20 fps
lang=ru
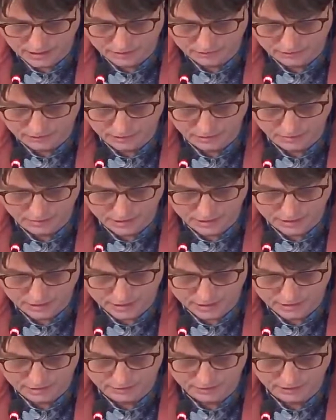качества
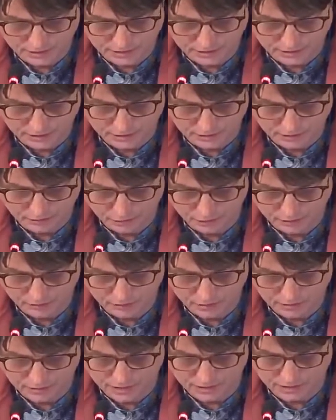математического и
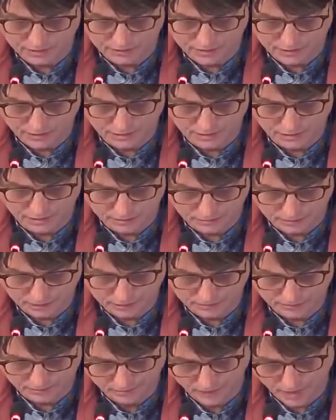естественно-научного образования
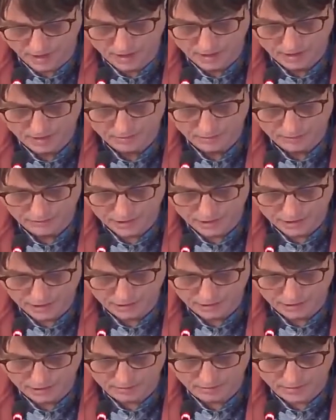ТИМС.
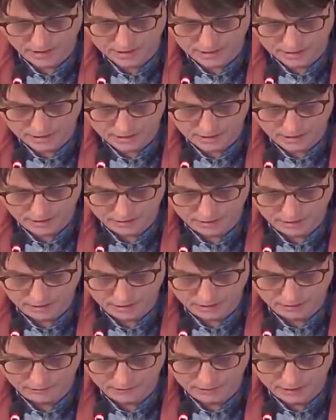Повышение позиции
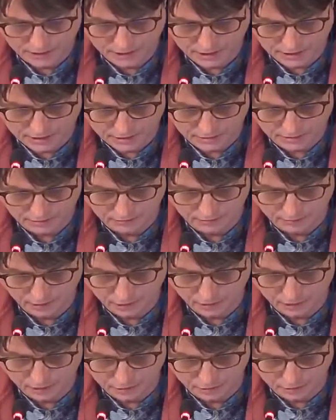Российской Федерации в
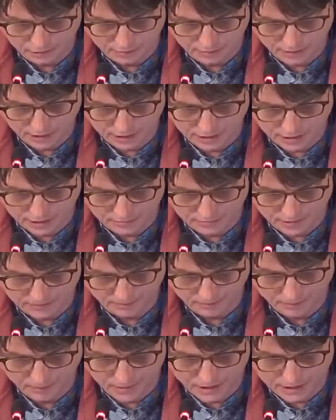международной
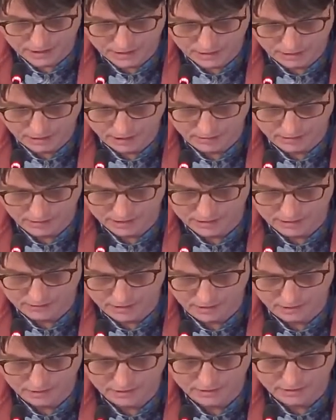программе по оценке
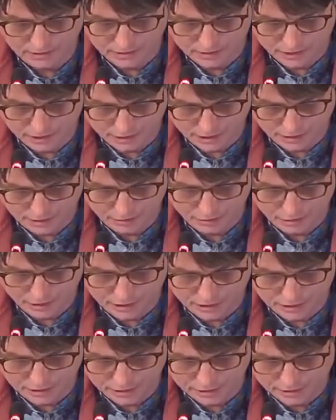образовательных достижений
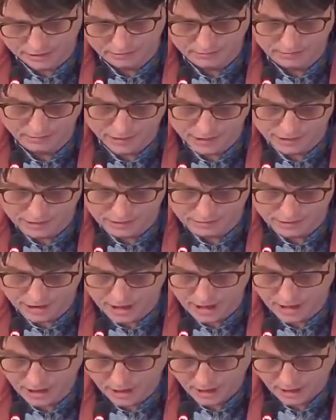учащихся ПИЗа
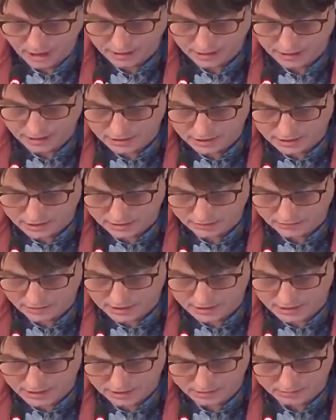не ниже
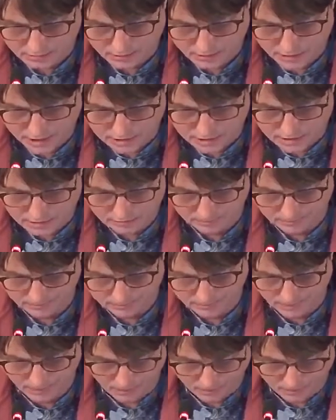20 места